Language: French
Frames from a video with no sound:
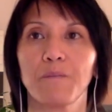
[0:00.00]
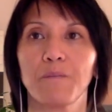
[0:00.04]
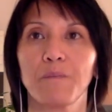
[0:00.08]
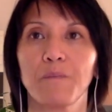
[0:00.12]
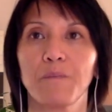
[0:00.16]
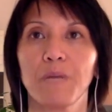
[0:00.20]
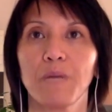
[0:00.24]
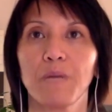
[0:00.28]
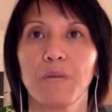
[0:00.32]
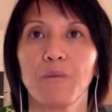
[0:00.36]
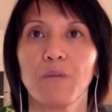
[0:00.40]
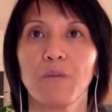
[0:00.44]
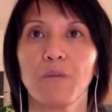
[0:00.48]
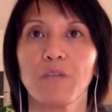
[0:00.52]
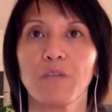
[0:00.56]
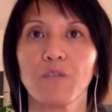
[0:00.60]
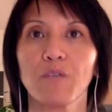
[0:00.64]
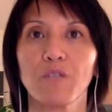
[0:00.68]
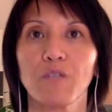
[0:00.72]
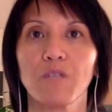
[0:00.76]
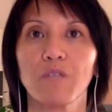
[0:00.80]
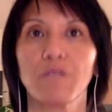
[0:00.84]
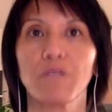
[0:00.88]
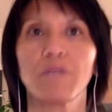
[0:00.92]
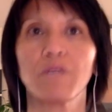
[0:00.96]
par rapport à ce que
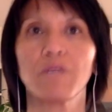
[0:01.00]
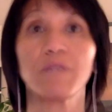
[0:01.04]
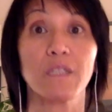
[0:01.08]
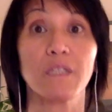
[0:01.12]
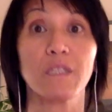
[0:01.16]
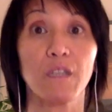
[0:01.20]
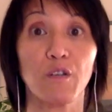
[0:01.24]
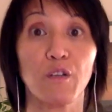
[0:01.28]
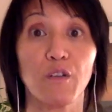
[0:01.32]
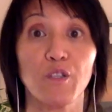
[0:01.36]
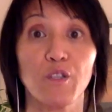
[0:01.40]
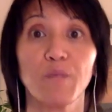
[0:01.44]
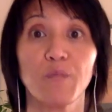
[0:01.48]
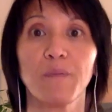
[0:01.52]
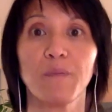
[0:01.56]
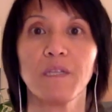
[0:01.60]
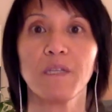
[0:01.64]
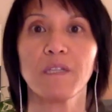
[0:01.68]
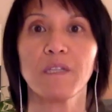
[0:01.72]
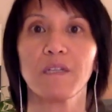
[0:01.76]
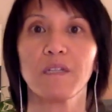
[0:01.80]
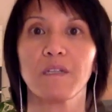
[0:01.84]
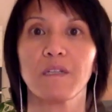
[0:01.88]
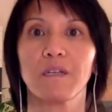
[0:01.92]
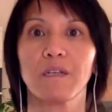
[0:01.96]
j'avais envie de
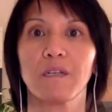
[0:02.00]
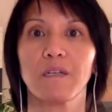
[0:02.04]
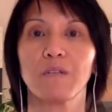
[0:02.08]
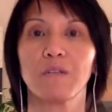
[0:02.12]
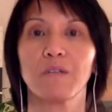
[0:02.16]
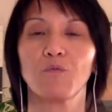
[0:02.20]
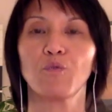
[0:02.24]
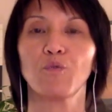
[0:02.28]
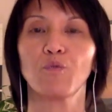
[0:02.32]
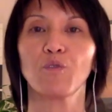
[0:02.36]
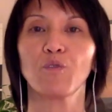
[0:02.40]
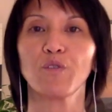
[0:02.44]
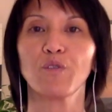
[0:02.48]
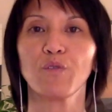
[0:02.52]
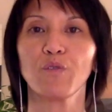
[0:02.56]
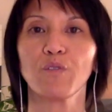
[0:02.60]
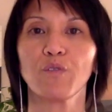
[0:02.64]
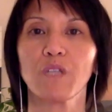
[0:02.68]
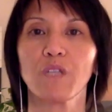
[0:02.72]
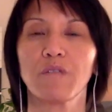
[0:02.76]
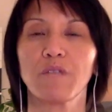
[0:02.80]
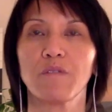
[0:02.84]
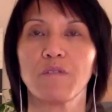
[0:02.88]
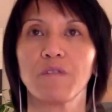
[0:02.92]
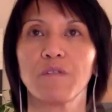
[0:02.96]
transmettre, aux notions que
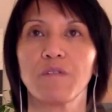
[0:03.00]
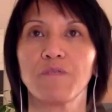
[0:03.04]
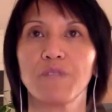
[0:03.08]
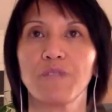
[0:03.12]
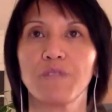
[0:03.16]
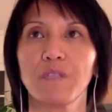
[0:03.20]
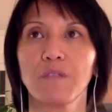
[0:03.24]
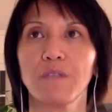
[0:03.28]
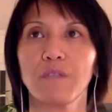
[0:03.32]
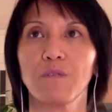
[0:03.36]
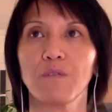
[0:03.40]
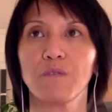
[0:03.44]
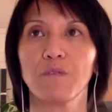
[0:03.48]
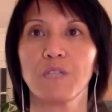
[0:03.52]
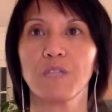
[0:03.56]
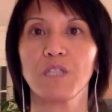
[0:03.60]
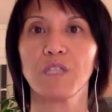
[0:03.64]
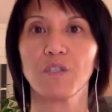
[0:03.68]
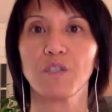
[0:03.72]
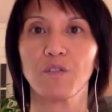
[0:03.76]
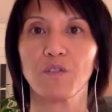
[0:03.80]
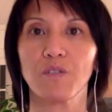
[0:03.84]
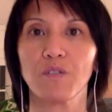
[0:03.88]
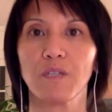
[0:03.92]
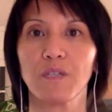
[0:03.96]
j'avais envie
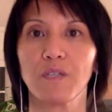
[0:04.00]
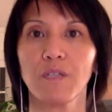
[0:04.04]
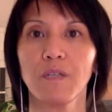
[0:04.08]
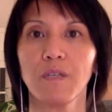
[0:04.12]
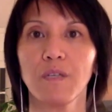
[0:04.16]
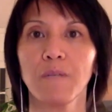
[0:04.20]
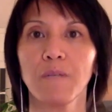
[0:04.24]
d'échanger.